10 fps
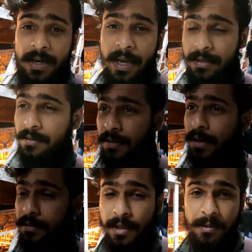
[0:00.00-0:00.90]
মানে একটা
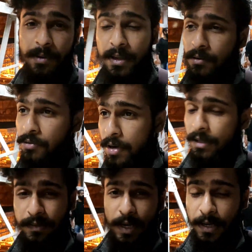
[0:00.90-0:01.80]
সাইড থেকে বেরিয়ে অন্য
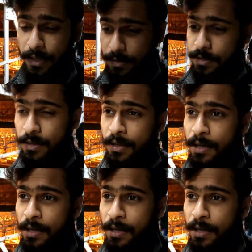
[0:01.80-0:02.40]
একটা সাইডে যাচ্ছি